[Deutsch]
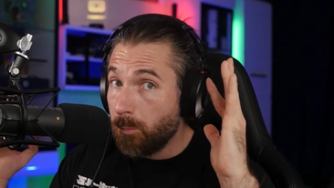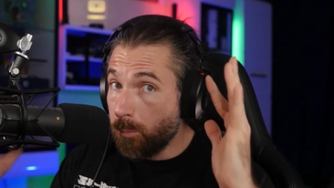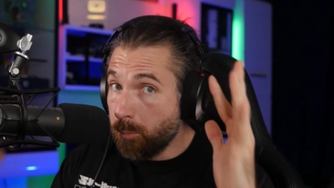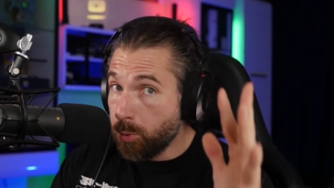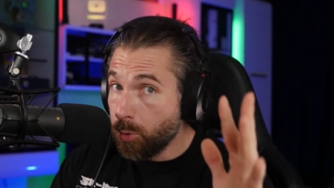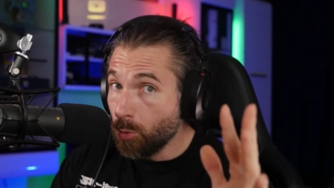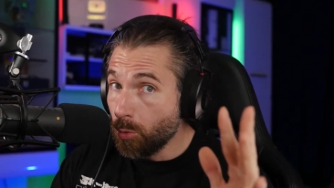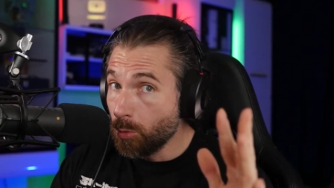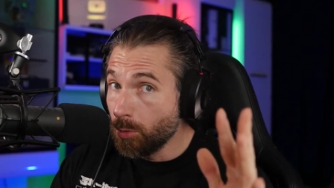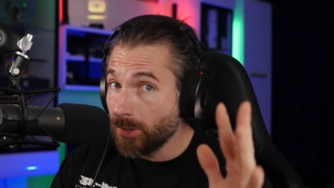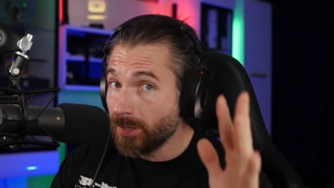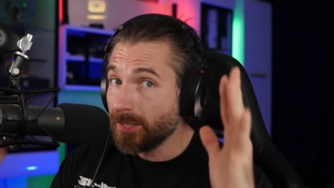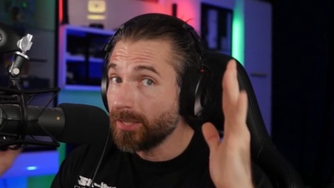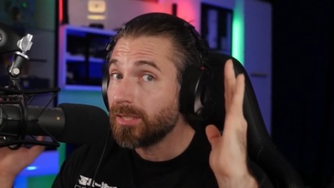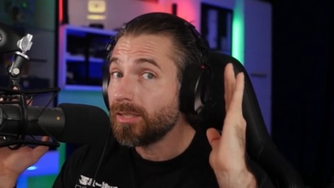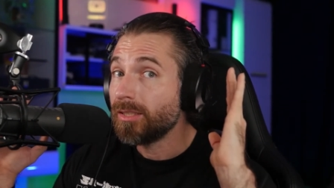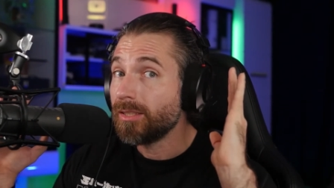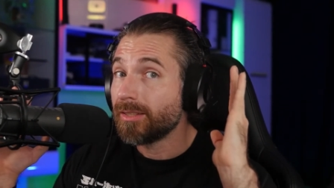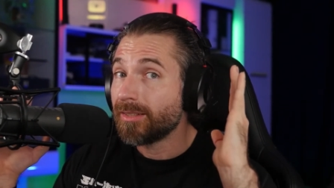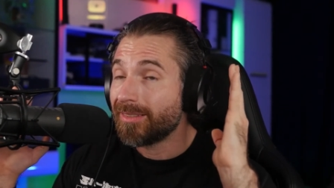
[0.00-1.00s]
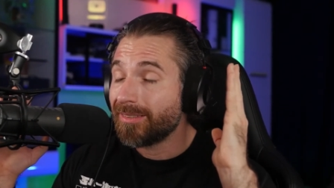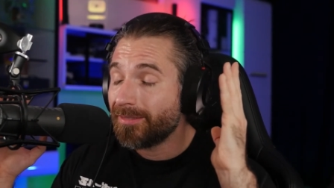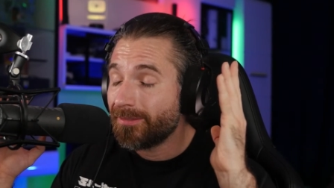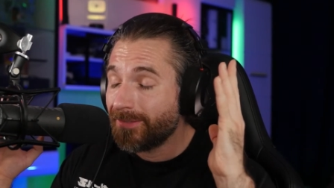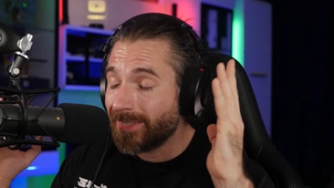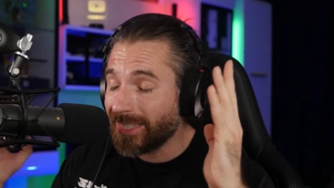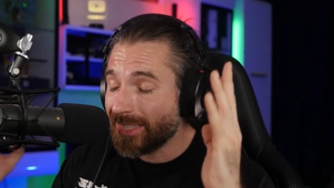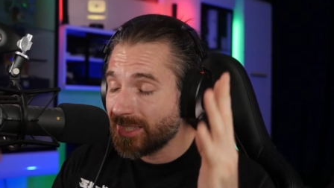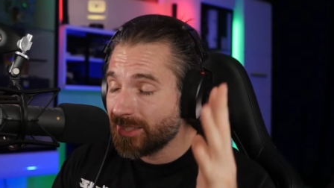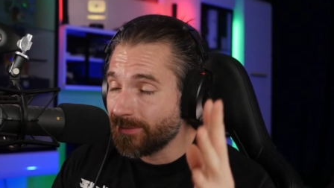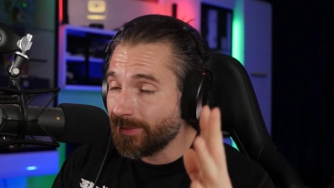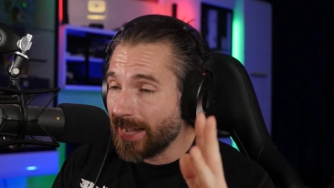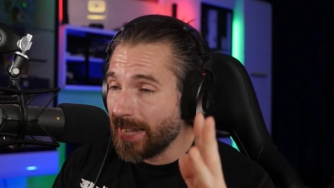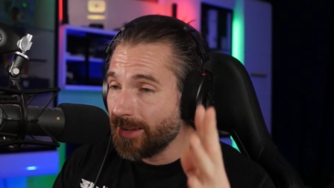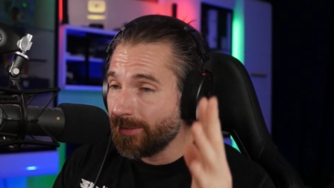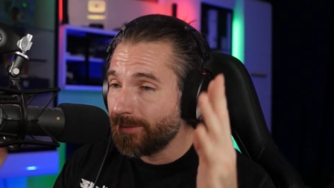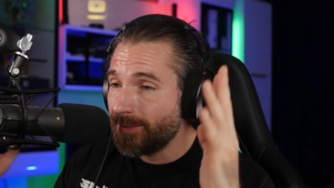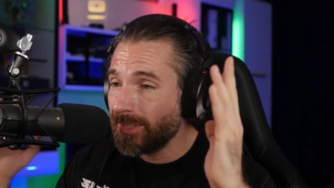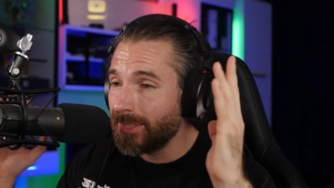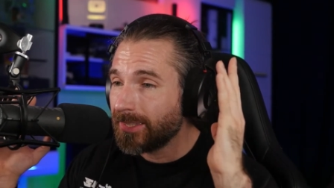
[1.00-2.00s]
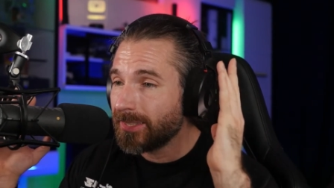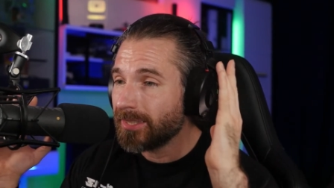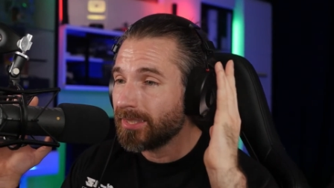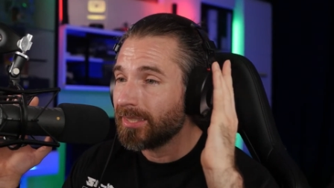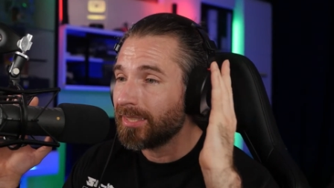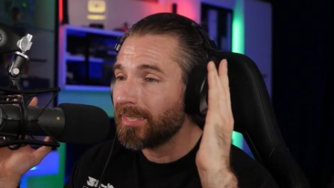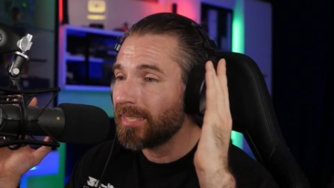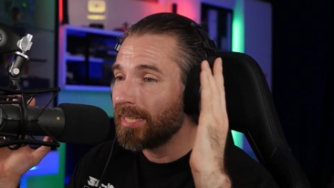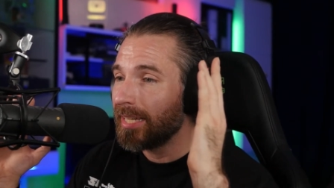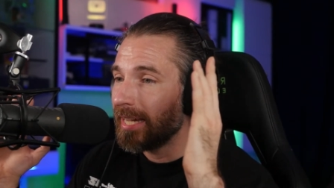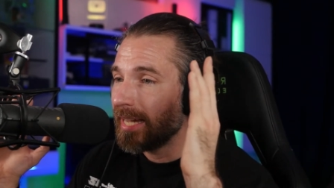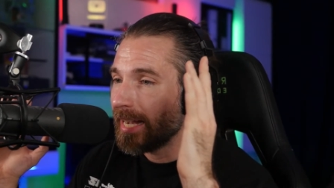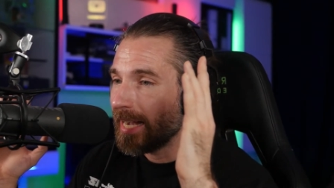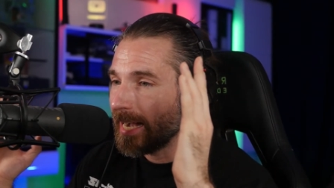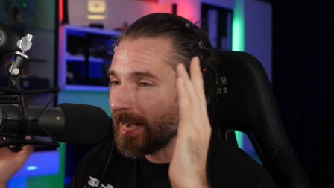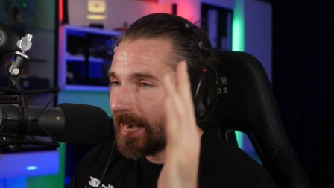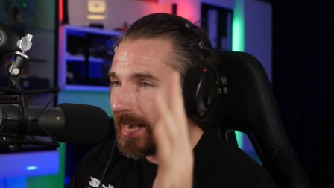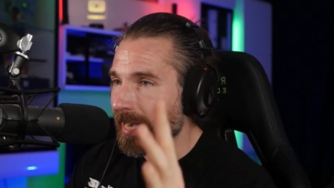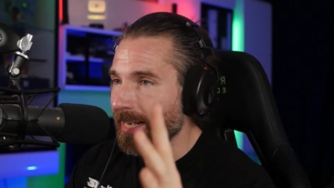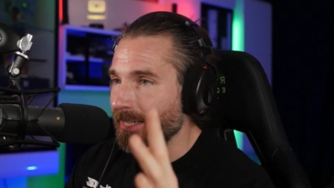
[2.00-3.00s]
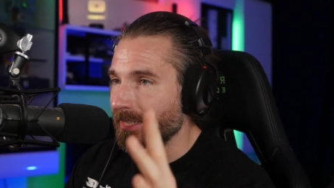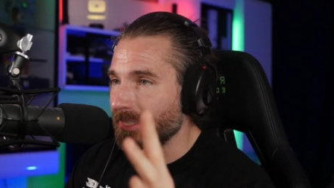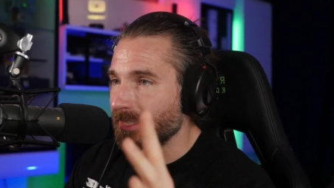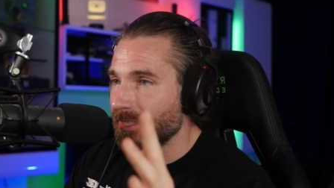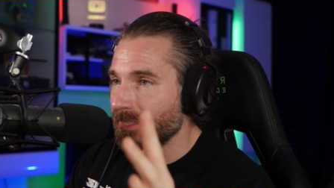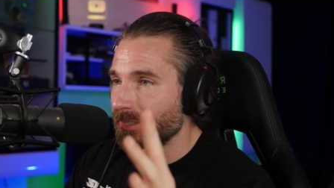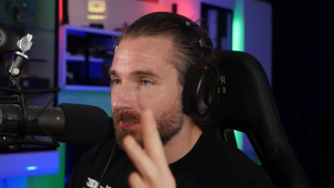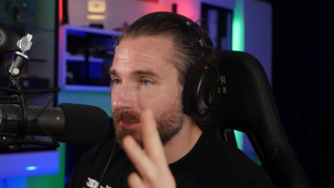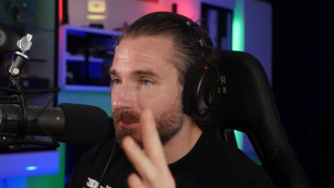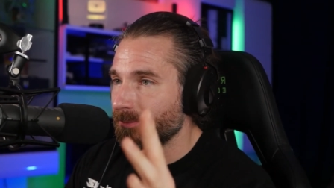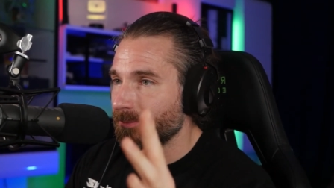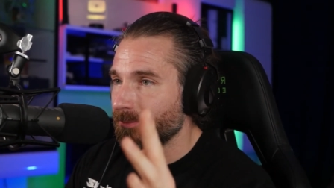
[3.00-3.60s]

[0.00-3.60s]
Pure, verzweifelte Angst.